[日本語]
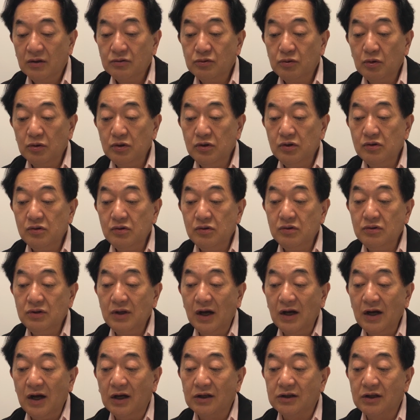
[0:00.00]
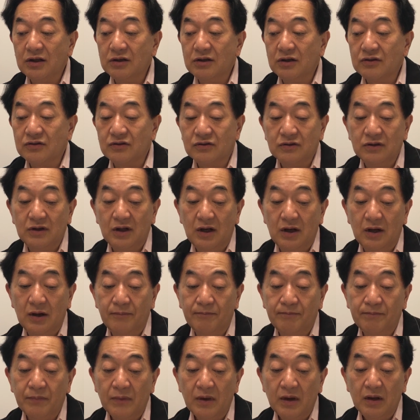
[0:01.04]
という中でですね
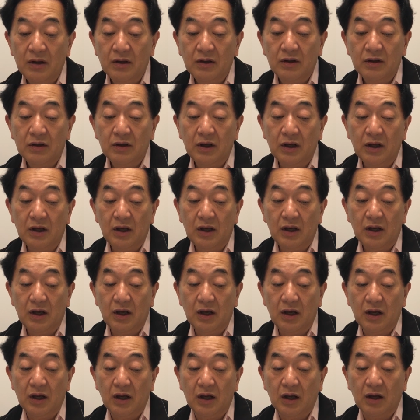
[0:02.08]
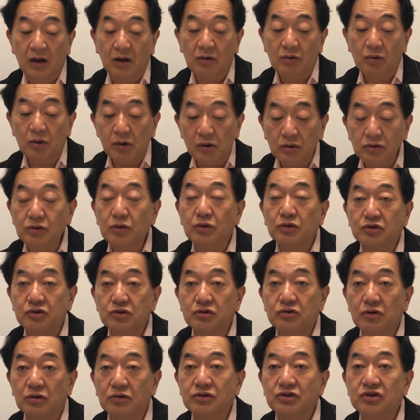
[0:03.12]
えー、この人を首
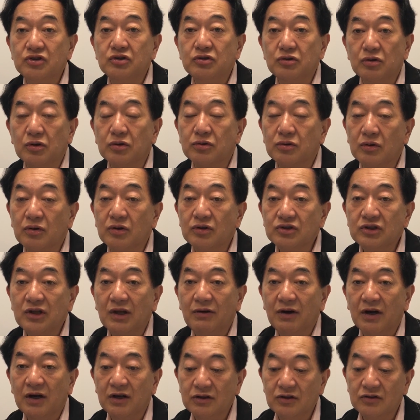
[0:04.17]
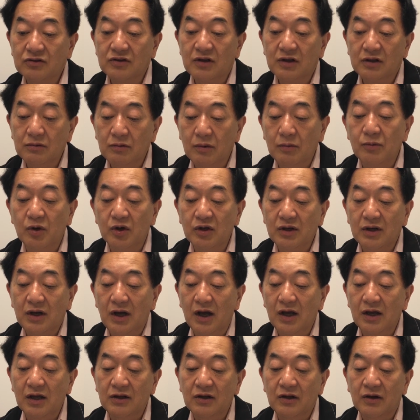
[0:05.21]
相にしようとしたわけですけどももう一
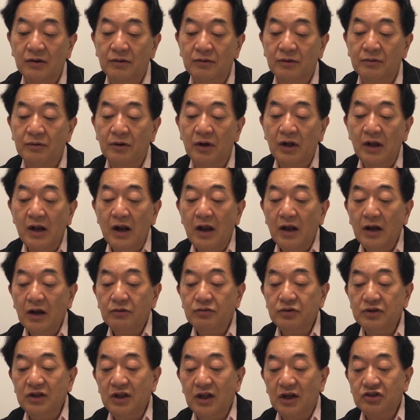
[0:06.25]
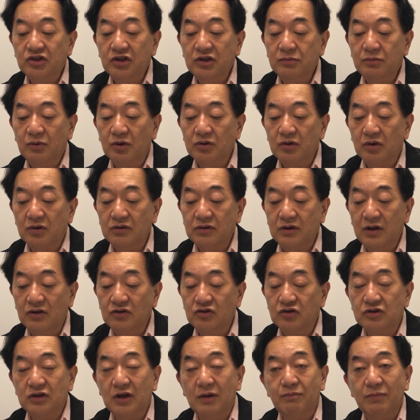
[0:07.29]
回振り出しに戻って
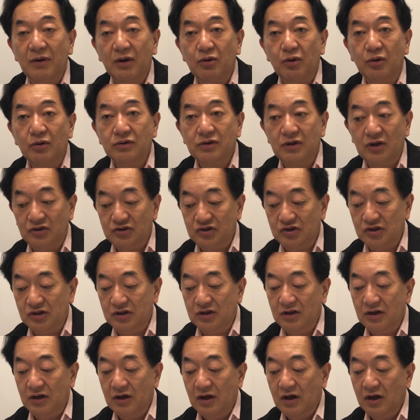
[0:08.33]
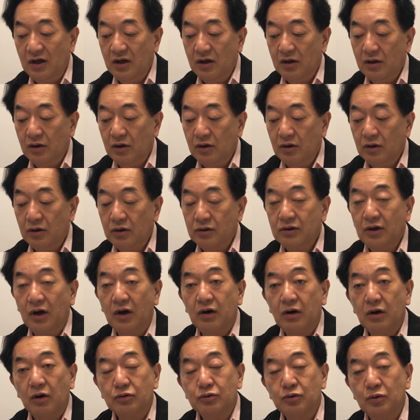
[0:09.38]
ジュゼッペ・コンテ氏だ
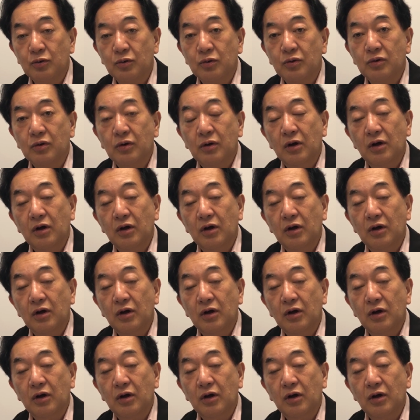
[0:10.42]
からその